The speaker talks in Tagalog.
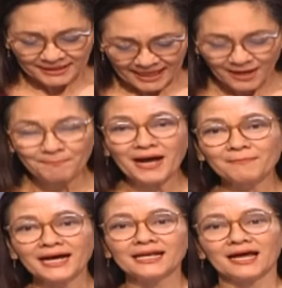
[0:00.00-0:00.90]
ng
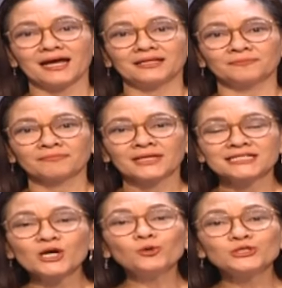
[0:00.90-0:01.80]
pamahalaan
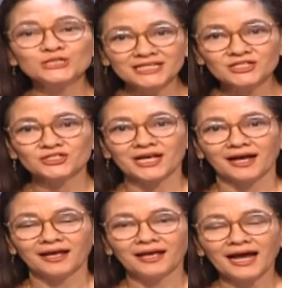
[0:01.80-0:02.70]
sa hustisya
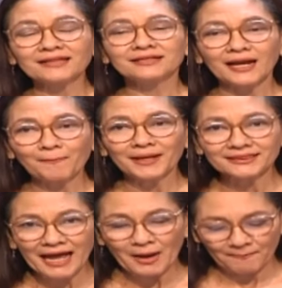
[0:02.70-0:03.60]
at
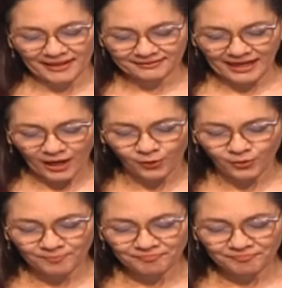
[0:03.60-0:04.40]
karapatang pantao.